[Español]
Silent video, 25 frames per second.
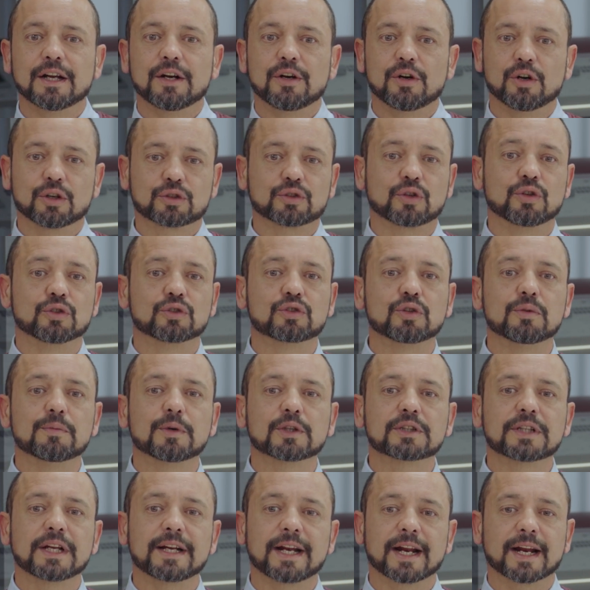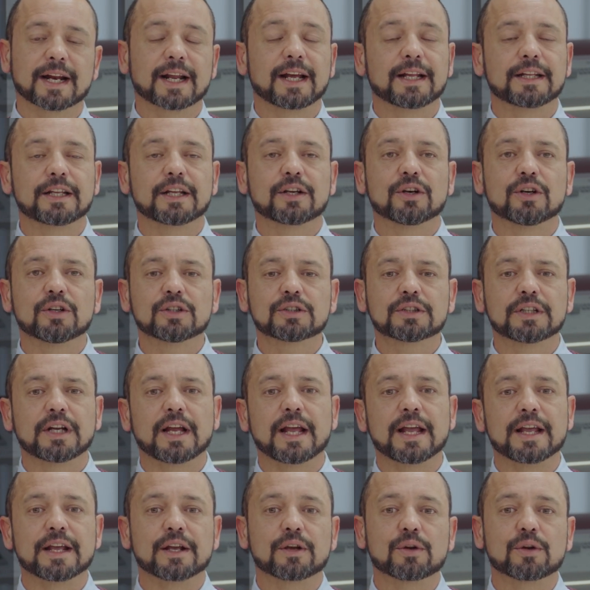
los consumos energéticos e